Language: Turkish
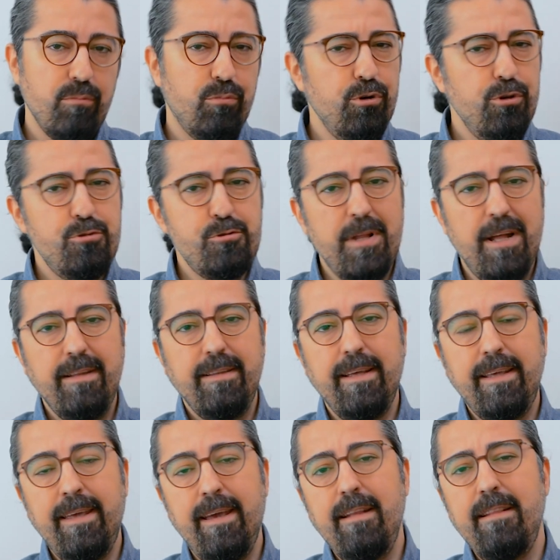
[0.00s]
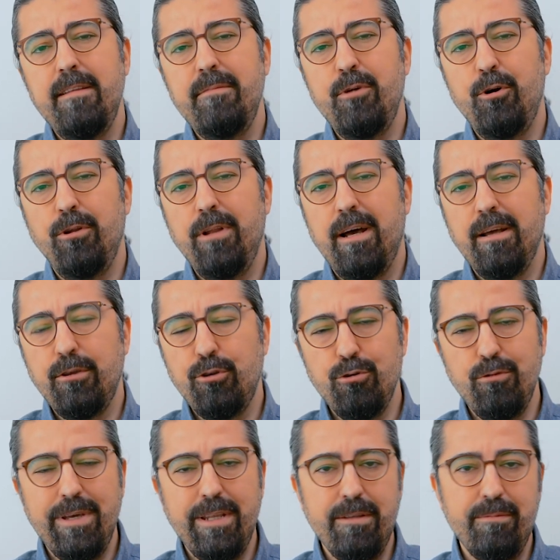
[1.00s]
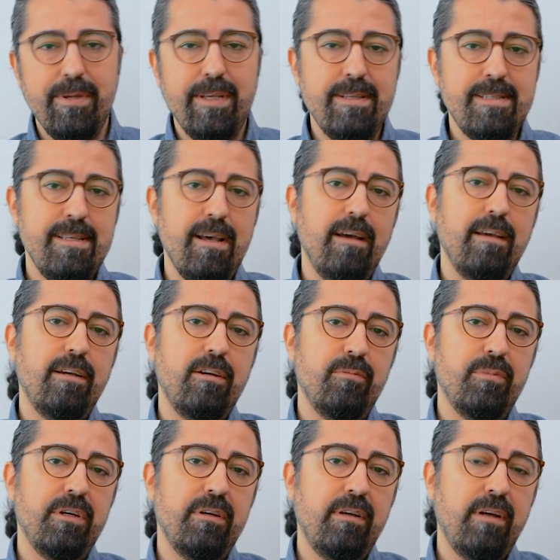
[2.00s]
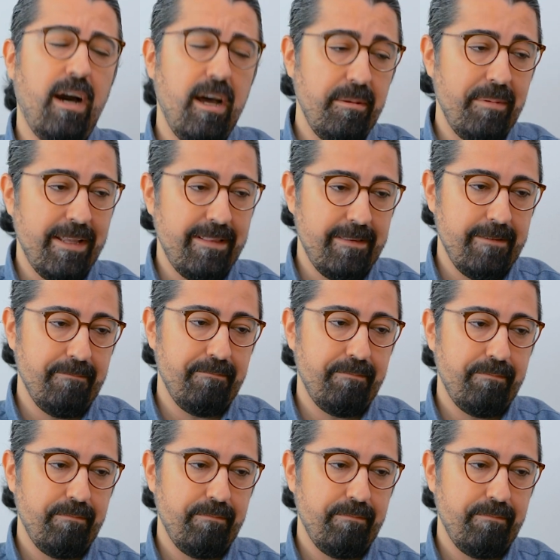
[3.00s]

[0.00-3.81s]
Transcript: Bu yüzden de kendime olan güvenimi, saygımı kaybettim.